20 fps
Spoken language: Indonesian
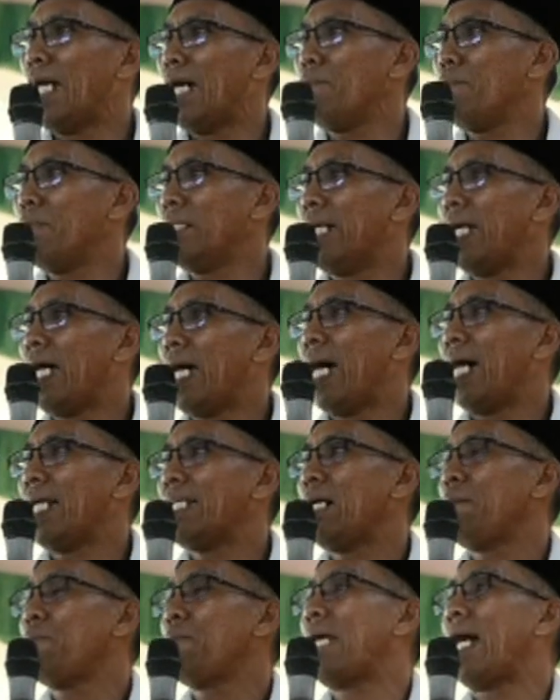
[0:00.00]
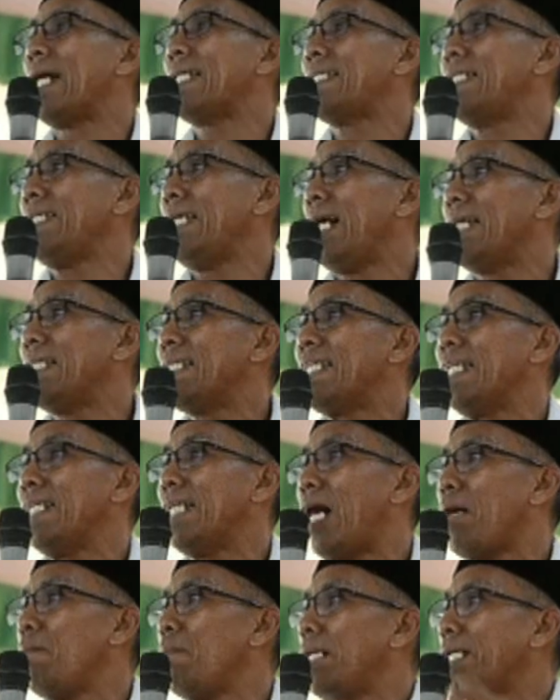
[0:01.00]
Itu namanya ada perhatian,
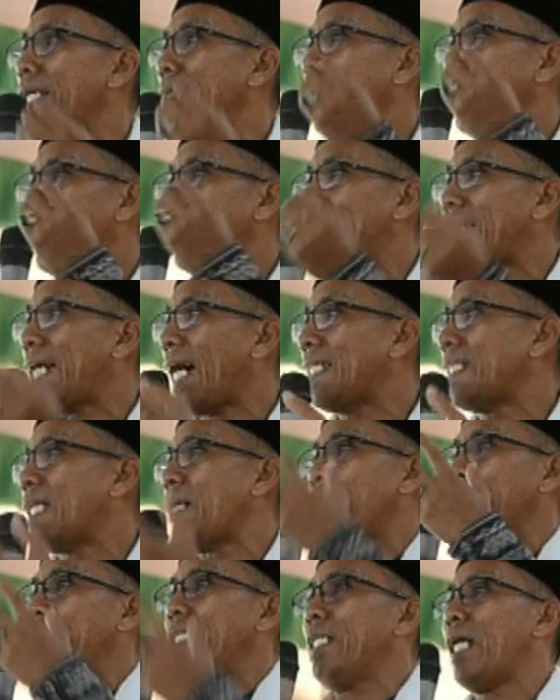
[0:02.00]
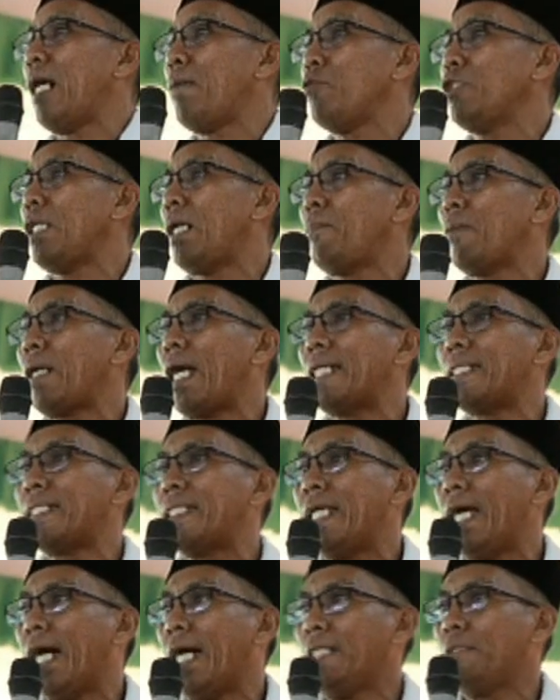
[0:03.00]
tidak menginginkan tapi tidak punya
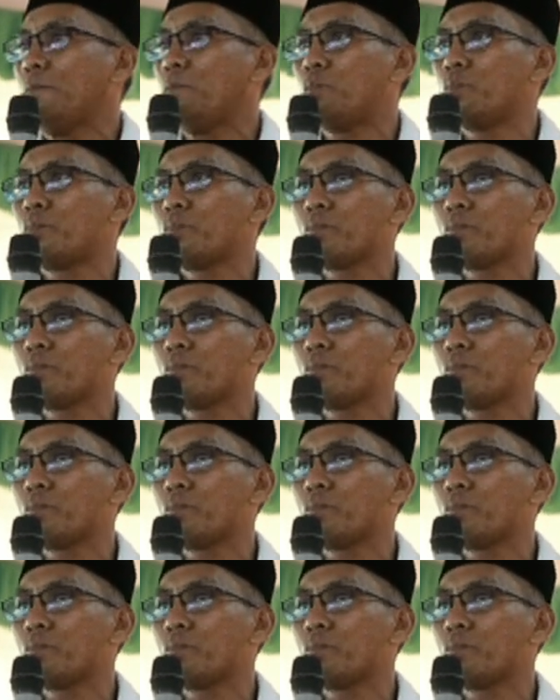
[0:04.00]
perhatian.